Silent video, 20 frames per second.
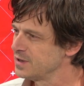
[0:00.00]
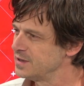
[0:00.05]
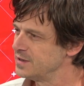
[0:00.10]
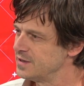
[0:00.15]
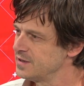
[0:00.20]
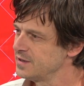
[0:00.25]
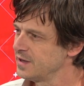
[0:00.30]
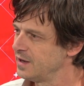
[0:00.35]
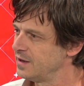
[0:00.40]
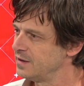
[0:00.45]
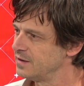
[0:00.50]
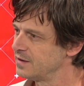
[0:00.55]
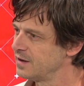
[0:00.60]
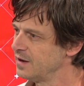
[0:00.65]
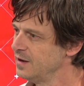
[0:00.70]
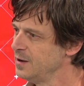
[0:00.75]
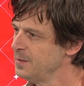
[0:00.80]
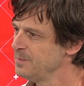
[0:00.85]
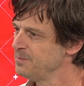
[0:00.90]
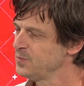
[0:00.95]
man nicht kennt,
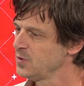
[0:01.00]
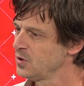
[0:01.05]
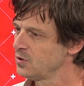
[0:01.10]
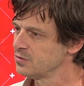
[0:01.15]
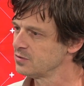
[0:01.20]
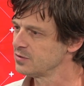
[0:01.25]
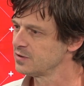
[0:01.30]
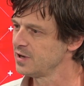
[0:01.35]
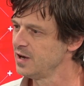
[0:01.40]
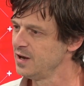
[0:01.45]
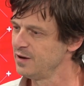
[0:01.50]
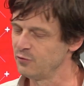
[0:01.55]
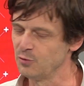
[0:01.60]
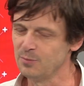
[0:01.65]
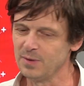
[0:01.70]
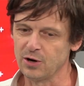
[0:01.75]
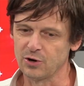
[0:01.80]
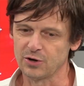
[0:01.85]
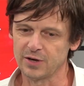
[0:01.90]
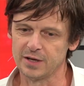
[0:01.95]
und wo
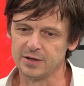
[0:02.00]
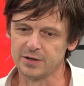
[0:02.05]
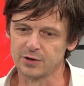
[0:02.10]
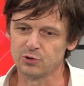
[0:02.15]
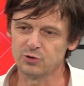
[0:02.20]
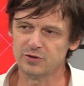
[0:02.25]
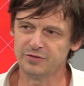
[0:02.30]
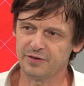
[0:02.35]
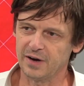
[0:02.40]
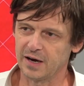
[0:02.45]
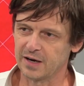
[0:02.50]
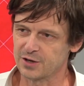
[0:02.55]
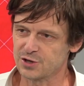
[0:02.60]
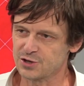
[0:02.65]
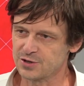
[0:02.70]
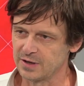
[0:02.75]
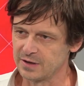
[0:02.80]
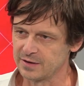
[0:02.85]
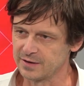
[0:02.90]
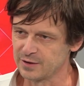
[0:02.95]
man auch keine Rückfrage
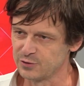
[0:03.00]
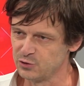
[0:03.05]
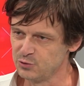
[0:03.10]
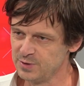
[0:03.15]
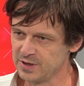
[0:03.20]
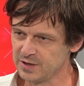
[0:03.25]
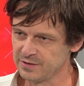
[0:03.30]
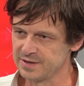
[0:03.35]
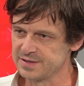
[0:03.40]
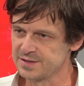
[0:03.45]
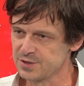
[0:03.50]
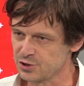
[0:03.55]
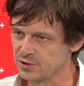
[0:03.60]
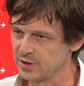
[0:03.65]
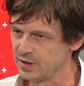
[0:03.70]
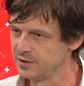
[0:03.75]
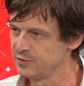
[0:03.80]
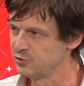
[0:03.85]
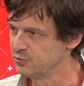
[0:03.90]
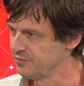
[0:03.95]
stellen kann. Üblicherweise
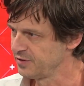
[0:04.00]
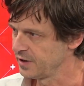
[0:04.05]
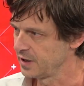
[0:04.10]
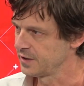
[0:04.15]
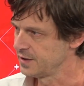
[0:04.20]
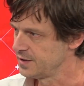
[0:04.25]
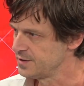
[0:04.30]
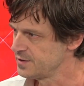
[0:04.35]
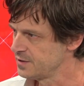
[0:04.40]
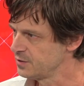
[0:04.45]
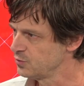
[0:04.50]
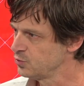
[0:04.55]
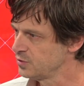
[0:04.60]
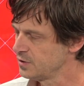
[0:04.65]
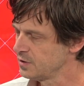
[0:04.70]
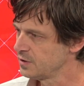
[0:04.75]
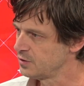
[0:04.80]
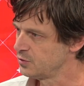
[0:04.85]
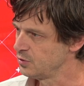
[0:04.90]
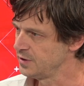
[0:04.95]
stellen
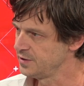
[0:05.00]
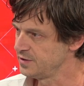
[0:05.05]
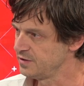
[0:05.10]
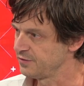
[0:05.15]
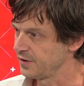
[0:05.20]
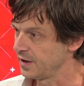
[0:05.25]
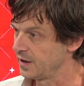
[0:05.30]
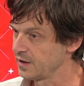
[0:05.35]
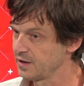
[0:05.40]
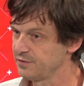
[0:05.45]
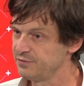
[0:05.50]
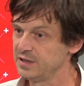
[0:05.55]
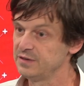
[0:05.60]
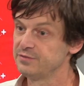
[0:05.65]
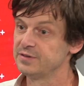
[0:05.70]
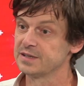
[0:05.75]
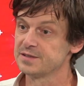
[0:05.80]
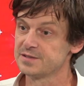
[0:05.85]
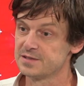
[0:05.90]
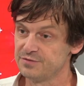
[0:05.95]
Umfrageinstitute natürlich die Frage, wen
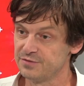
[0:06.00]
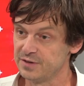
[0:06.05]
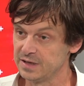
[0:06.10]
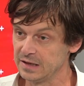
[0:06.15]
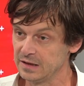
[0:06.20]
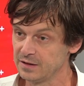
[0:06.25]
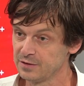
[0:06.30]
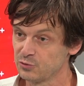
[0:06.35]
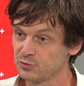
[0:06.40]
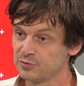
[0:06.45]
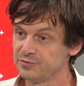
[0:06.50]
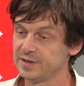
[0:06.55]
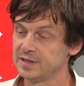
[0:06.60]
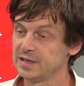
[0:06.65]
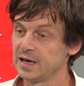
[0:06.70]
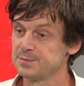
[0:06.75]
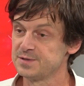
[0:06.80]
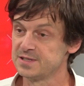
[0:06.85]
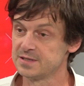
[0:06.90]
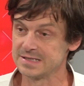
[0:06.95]
werden sie wählen und wen
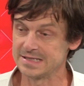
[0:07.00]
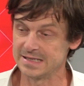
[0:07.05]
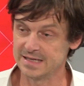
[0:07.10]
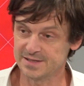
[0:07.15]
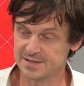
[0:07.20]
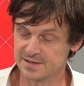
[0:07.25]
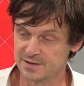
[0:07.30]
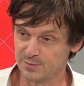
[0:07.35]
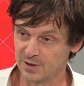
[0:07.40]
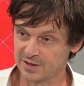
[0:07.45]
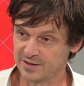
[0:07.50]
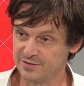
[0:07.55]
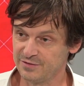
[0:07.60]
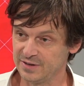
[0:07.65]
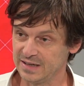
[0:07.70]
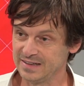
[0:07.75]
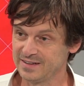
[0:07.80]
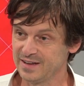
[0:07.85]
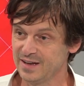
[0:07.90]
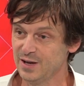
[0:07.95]
haben sie das letzte Mal
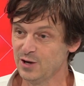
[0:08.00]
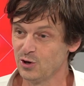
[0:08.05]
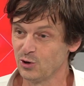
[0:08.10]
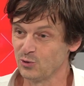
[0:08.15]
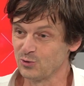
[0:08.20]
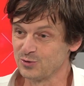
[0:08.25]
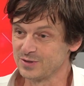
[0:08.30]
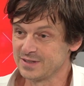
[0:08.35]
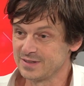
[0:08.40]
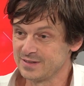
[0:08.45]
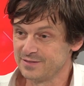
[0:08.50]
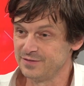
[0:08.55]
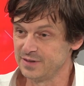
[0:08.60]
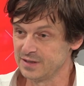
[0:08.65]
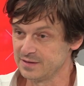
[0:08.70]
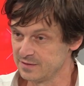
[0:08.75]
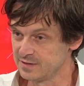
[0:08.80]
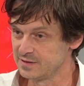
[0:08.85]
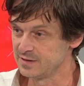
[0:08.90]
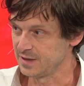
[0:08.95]
gewählt. Und
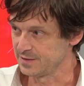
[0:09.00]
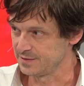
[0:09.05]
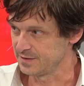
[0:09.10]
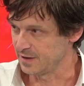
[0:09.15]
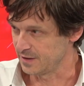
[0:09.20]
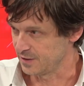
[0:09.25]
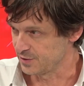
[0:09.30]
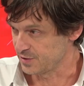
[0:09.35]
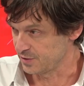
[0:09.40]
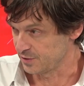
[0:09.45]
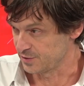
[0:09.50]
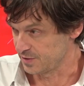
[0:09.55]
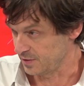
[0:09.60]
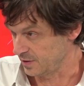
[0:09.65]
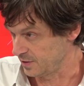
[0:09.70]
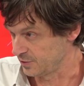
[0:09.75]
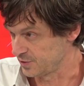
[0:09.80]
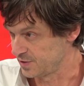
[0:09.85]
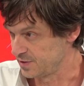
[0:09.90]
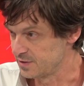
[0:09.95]
daraus aus,
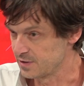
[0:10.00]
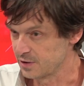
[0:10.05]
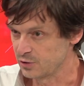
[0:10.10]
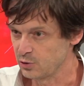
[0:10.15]
aus dieser